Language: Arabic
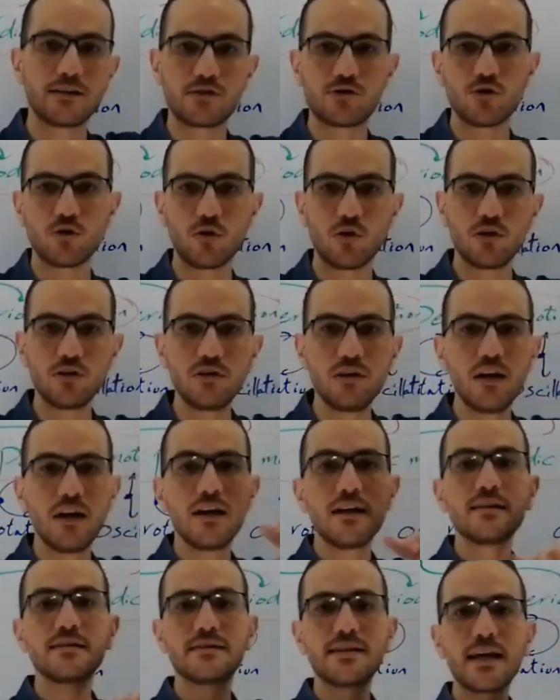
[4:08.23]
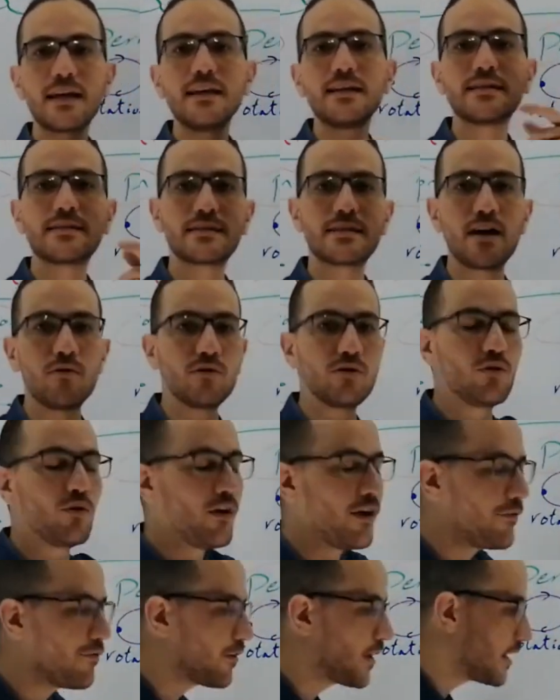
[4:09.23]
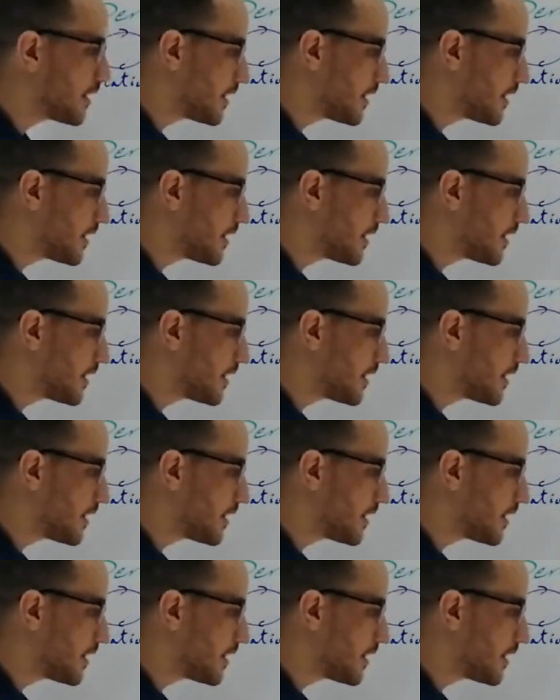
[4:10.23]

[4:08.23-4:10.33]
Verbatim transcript: اند سو اون زي الساوند ويف